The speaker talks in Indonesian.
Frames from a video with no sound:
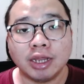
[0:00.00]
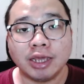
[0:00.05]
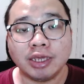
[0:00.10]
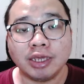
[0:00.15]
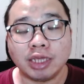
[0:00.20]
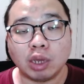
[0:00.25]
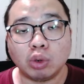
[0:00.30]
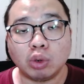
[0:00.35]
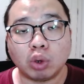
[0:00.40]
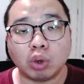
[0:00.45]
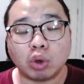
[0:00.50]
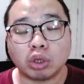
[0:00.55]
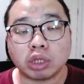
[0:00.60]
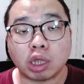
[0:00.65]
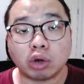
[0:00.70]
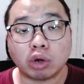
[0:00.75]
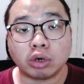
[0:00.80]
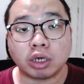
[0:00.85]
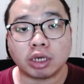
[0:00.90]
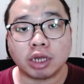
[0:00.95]
Linknya udah gue
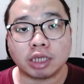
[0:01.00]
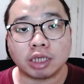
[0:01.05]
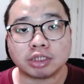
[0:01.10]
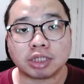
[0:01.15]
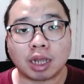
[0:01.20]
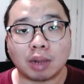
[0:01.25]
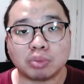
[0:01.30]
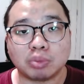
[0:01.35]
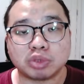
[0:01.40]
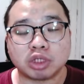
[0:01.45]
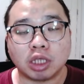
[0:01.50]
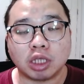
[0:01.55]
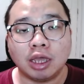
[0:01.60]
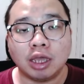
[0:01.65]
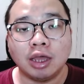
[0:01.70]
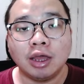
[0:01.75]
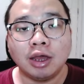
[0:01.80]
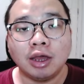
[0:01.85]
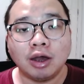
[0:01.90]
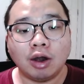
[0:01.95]
taruh di deskripsi.
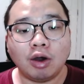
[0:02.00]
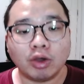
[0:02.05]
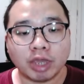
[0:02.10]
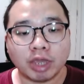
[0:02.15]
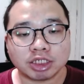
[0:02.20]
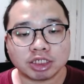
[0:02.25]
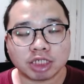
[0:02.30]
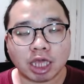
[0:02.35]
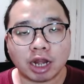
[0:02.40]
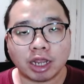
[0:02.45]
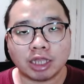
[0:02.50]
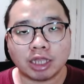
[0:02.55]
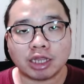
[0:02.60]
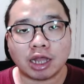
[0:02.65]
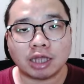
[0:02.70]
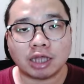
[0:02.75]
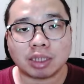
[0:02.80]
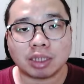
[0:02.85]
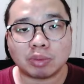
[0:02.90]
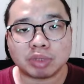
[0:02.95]
Oke, sekarang
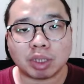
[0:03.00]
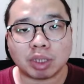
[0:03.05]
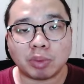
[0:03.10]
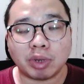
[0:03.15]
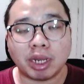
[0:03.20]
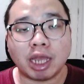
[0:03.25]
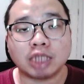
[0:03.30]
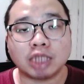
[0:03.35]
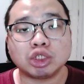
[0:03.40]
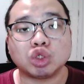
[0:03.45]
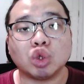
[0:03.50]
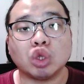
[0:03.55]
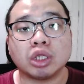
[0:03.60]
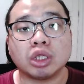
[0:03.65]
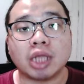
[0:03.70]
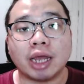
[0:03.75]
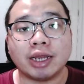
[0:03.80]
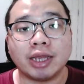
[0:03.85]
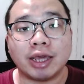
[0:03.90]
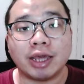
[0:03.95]
kita akan sama-sama lihat
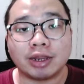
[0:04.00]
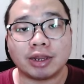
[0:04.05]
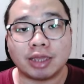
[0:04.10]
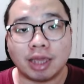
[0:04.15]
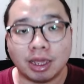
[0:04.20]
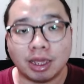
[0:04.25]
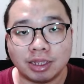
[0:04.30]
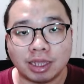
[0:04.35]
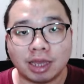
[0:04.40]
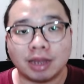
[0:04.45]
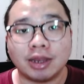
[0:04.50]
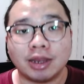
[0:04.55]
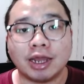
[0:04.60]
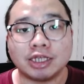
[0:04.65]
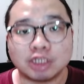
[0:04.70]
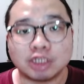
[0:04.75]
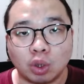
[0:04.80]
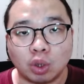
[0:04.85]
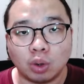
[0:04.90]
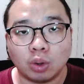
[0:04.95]
Sultan RG-nya.
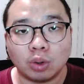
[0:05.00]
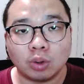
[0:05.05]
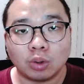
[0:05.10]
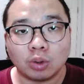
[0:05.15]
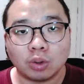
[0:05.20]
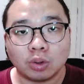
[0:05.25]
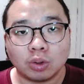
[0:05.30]
Let's go.